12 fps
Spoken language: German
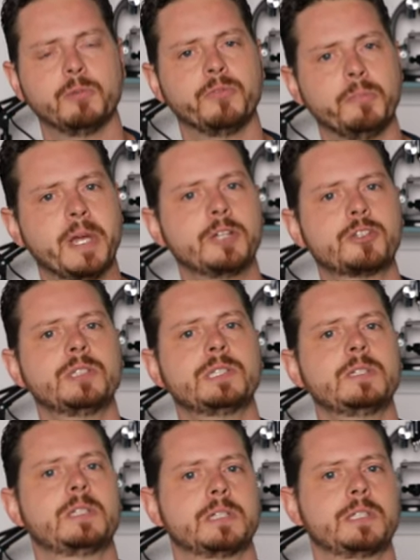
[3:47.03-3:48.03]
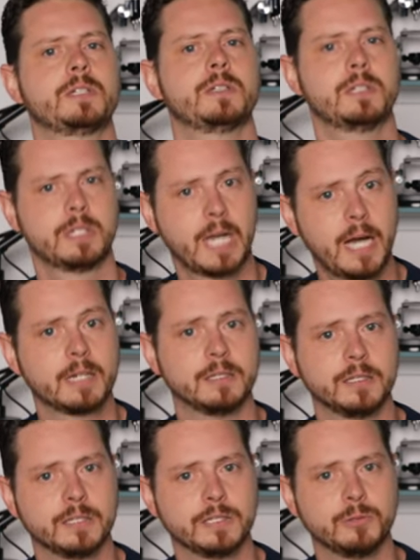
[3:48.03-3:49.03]
und wir Menschen sind tatsächlich in der Lage
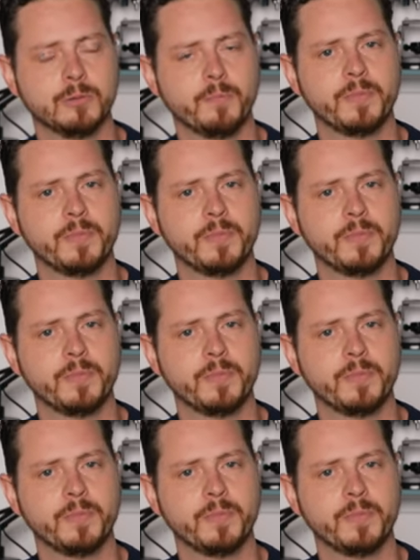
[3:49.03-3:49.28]
dazu.